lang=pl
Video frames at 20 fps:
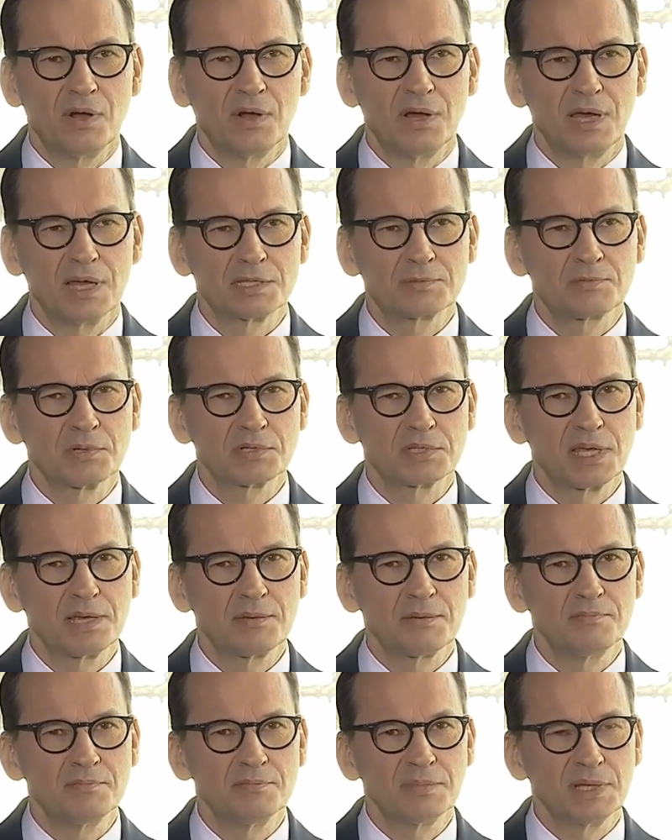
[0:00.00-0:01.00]
O
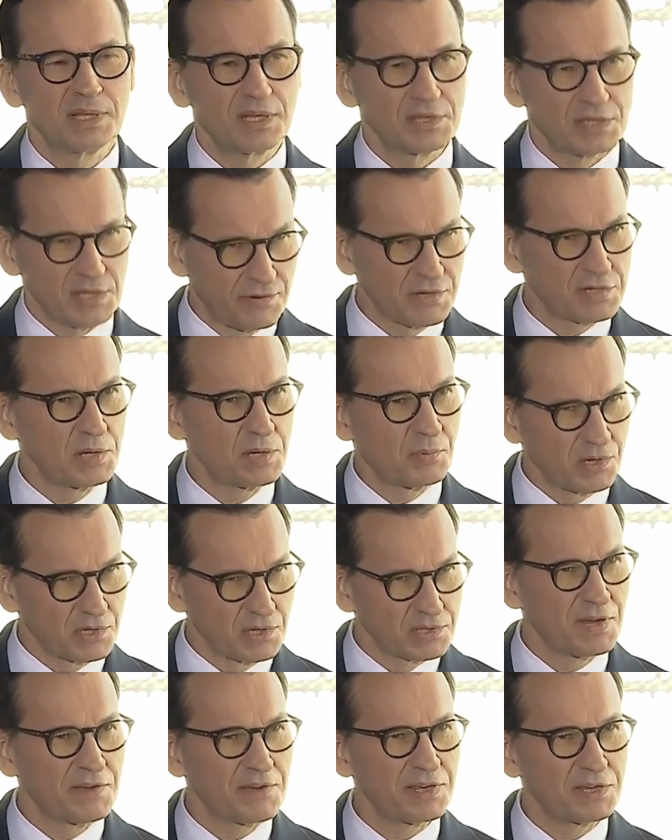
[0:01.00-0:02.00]
ekspoze będę chciał właśnie
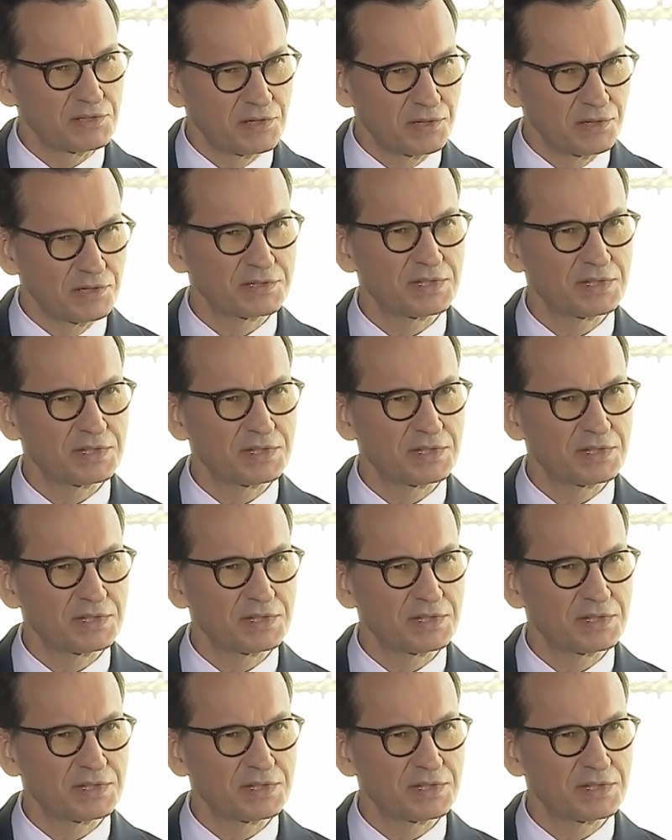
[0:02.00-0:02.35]
porozmawiać.